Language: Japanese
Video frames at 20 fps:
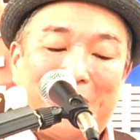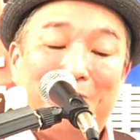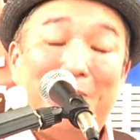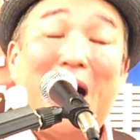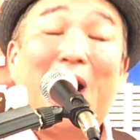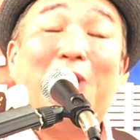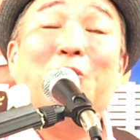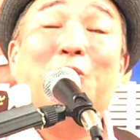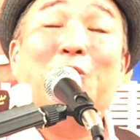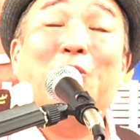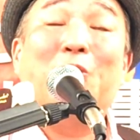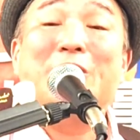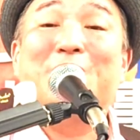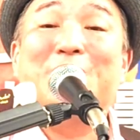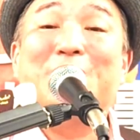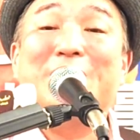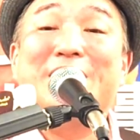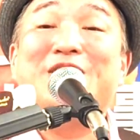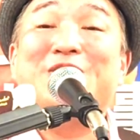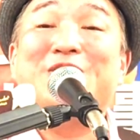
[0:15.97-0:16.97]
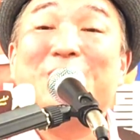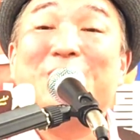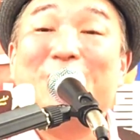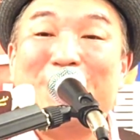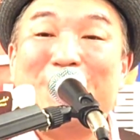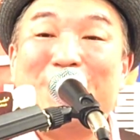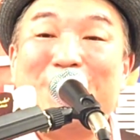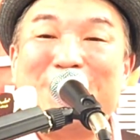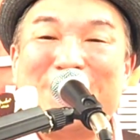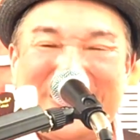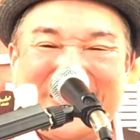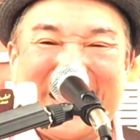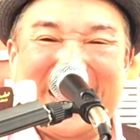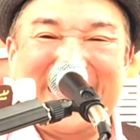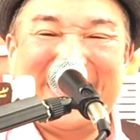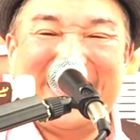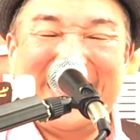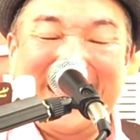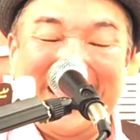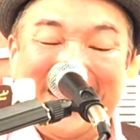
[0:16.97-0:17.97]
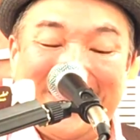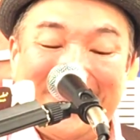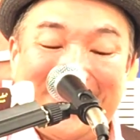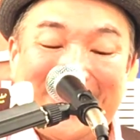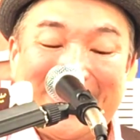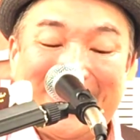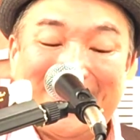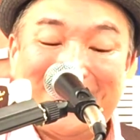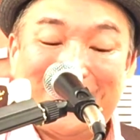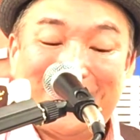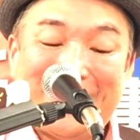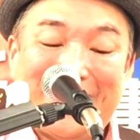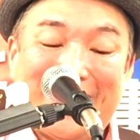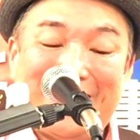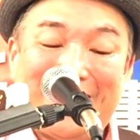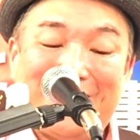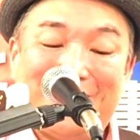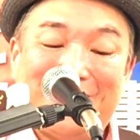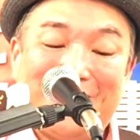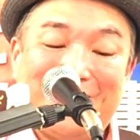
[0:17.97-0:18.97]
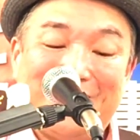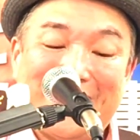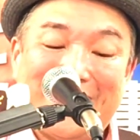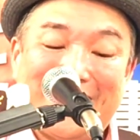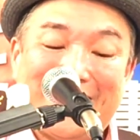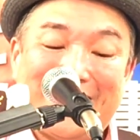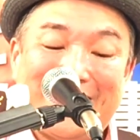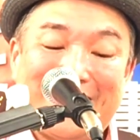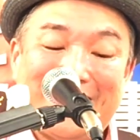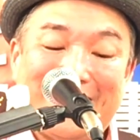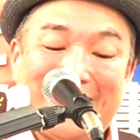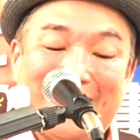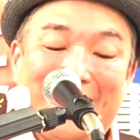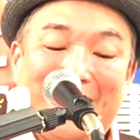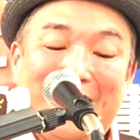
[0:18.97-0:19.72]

孫にも衣装という題でお話をしたいと思います